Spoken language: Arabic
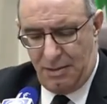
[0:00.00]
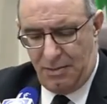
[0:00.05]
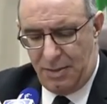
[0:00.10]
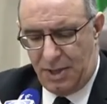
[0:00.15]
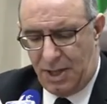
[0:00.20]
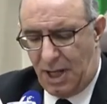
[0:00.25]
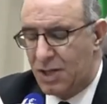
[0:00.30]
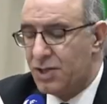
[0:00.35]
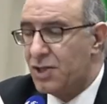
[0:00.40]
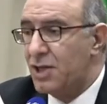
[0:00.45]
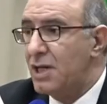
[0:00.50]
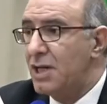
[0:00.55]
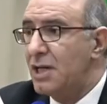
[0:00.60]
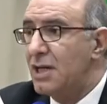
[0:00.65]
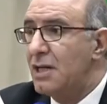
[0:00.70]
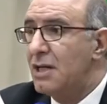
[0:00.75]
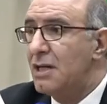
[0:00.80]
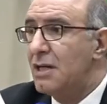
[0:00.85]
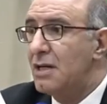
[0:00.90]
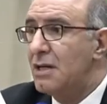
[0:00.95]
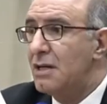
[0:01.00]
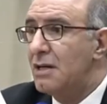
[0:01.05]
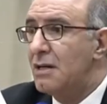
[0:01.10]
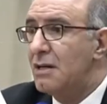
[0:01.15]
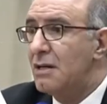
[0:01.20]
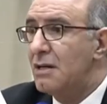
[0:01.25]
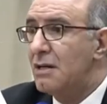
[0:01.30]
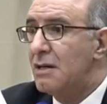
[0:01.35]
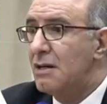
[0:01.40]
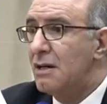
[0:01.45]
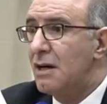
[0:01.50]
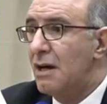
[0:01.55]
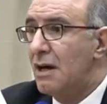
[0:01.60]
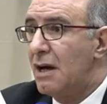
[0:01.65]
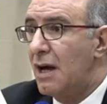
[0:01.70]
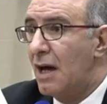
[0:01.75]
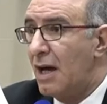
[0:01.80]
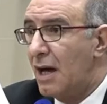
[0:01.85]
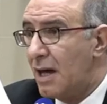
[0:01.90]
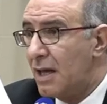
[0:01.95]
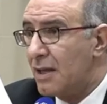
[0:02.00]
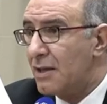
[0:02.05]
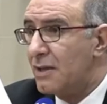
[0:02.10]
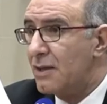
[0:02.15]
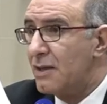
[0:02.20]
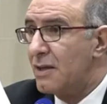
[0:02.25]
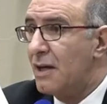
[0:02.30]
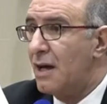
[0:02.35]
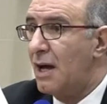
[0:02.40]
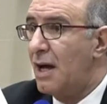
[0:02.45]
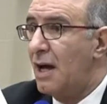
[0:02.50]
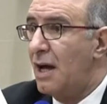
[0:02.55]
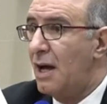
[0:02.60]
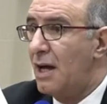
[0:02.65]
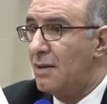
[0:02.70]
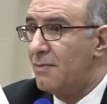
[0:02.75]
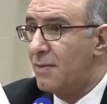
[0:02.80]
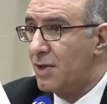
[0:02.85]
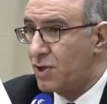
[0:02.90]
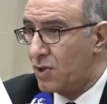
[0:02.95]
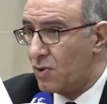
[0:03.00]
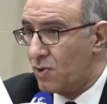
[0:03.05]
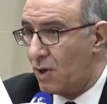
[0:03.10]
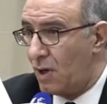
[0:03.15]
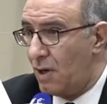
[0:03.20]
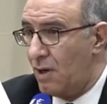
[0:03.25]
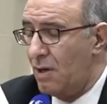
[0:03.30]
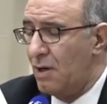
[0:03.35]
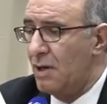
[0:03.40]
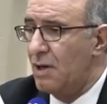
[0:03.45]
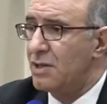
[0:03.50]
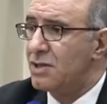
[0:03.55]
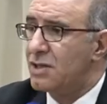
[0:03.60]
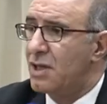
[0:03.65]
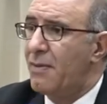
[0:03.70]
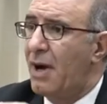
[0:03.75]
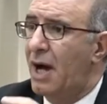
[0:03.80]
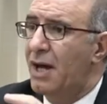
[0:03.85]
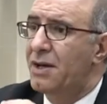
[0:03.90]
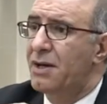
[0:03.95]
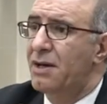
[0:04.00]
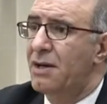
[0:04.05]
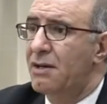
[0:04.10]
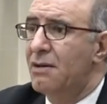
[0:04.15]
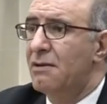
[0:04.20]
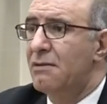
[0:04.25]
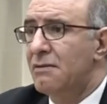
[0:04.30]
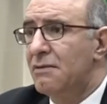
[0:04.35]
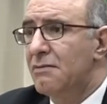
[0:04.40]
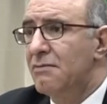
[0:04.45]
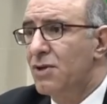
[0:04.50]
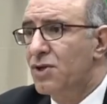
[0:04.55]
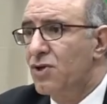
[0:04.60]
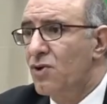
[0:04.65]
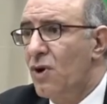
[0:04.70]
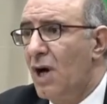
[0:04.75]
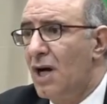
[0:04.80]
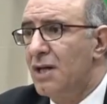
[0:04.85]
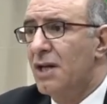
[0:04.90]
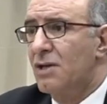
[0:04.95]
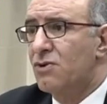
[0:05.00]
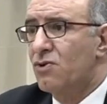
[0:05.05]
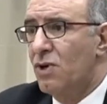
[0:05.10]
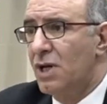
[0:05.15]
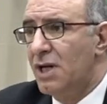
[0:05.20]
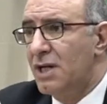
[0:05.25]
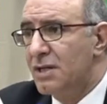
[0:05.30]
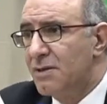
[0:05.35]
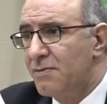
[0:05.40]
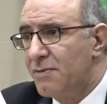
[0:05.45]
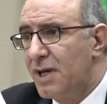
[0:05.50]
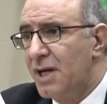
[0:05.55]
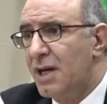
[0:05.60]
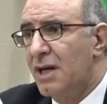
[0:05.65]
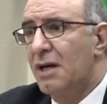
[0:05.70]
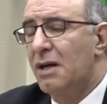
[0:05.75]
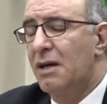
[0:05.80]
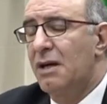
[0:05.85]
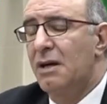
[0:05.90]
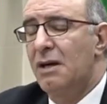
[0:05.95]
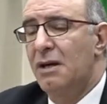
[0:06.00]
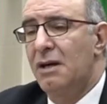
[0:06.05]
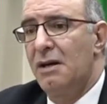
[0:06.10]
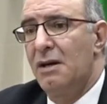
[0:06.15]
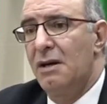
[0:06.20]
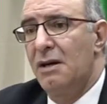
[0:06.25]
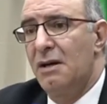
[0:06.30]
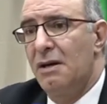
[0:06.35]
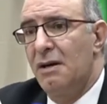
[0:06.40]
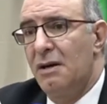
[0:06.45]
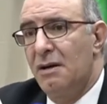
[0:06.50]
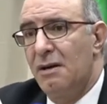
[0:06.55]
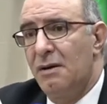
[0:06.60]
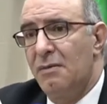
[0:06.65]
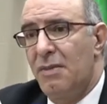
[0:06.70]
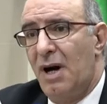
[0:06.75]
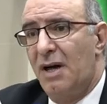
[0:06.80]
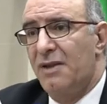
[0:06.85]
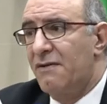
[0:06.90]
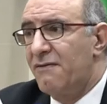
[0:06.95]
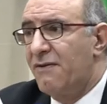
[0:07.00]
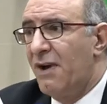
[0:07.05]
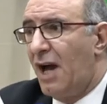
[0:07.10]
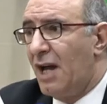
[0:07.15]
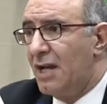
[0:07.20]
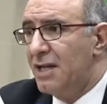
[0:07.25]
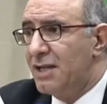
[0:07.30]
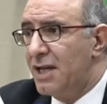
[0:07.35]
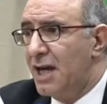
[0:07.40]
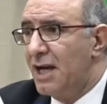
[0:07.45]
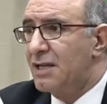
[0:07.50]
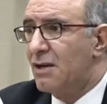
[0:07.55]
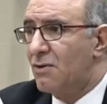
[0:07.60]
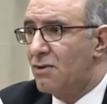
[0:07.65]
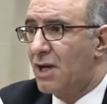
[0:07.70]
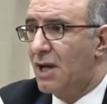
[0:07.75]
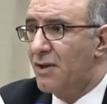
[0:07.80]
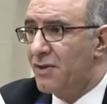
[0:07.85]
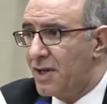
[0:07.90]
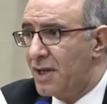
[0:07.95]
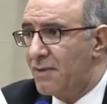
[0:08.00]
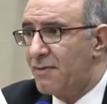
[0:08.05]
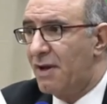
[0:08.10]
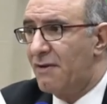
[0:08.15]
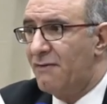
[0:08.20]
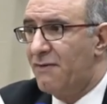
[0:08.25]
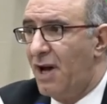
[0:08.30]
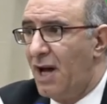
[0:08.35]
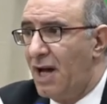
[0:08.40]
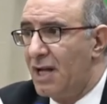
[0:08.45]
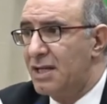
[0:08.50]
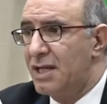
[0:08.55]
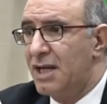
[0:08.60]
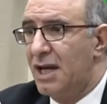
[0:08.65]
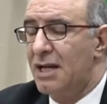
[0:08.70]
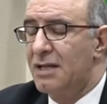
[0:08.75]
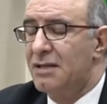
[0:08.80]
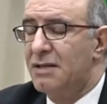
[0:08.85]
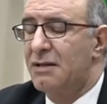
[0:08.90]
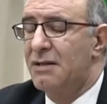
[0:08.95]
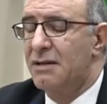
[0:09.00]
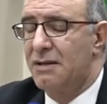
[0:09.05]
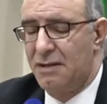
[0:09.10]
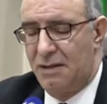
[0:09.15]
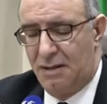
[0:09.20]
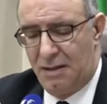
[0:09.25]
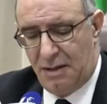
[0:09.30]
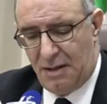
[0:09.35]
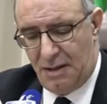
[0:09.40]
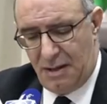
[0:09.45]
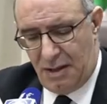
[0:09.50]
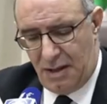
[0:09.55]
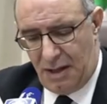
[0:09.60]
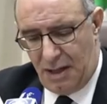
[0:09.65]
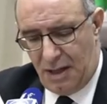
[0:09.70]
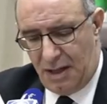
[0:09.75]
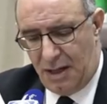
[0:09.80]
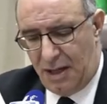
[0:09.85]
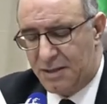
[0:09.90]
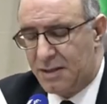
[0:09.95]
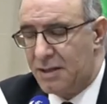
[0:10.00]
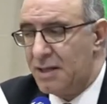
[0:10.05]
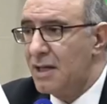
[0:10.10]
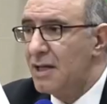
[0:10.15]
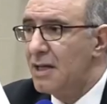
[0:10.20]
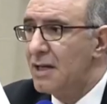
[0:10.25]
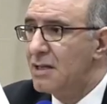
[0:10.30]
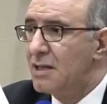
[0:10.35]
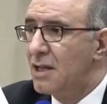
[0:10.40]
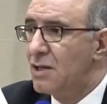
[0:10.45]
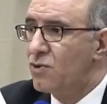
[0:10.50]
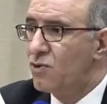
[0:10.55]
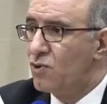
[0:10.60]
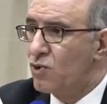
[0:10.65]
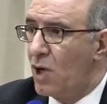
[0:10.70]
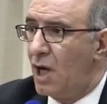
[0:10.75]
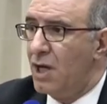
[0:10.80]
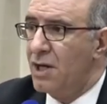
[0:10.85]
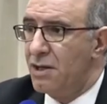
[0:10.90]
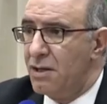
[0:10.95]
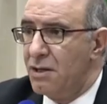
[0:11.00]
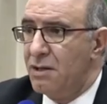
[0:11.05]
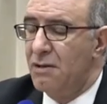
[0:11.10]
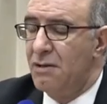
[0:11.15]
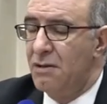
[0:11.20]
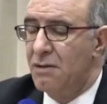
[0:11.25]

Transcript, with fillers: من أجل هذا المشروع طبعا مشروع هذا تحيط به بعض الفعاليات أو الكثير من الفعاليات التي تنتج عن